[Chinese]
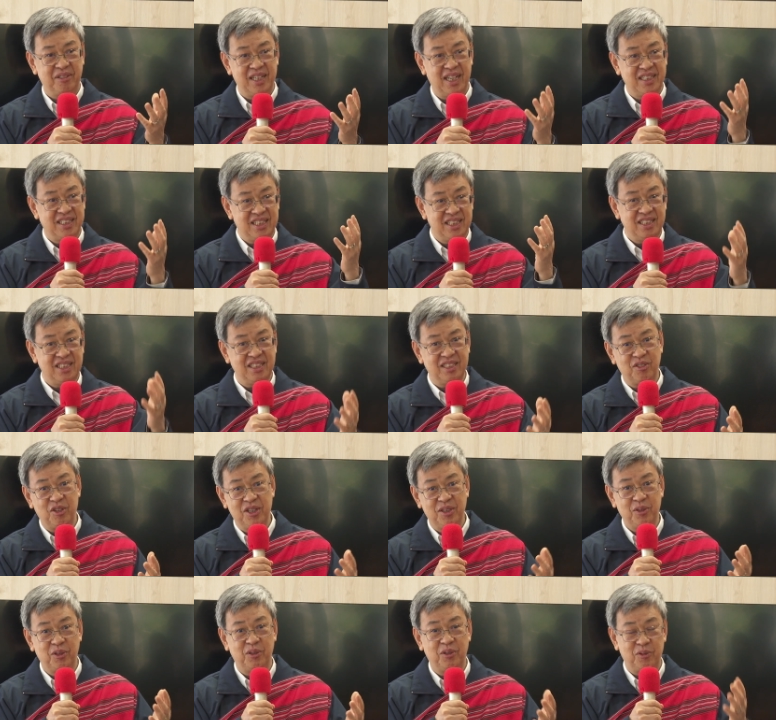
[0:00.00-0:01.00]
在积极
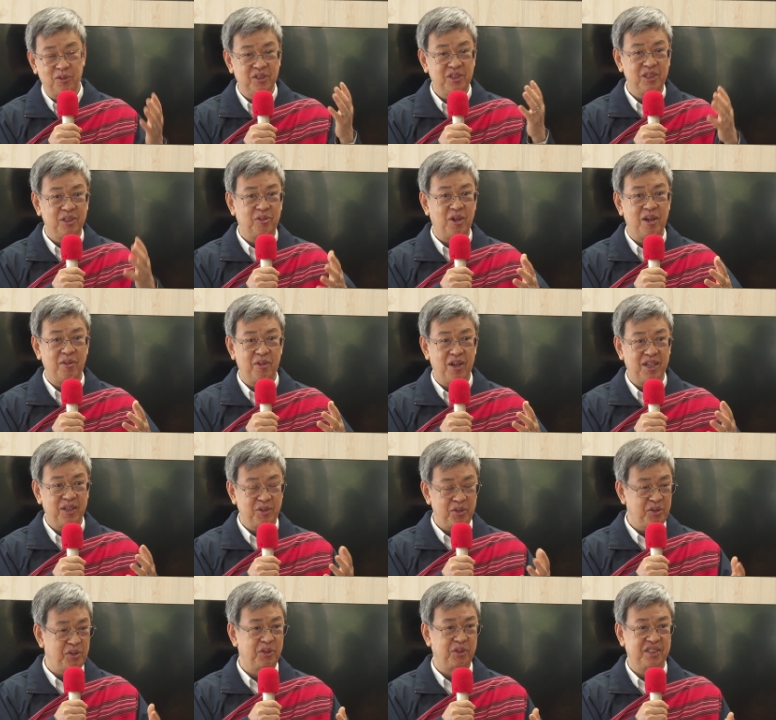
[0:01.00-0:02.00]
推动国际观光
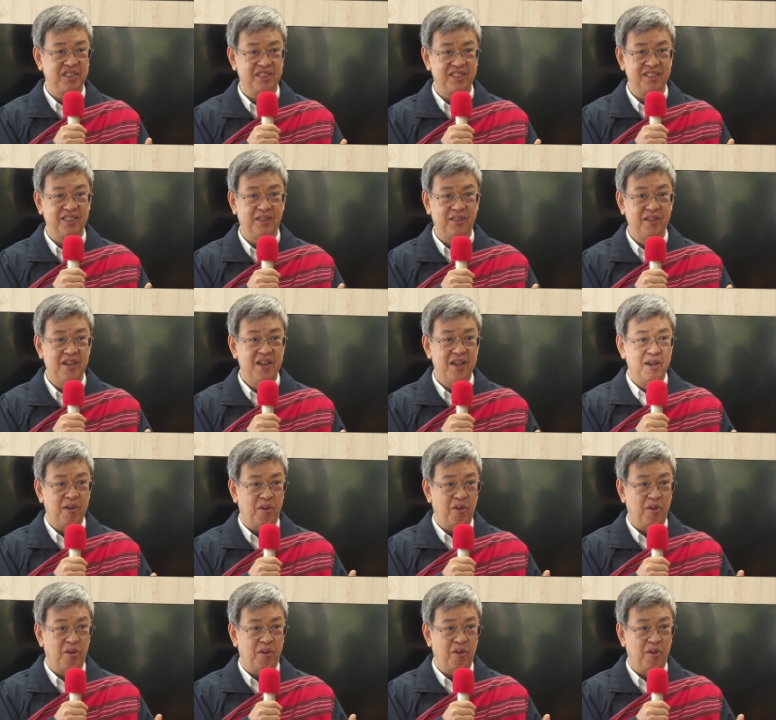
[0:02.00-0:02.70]
旅游的时候，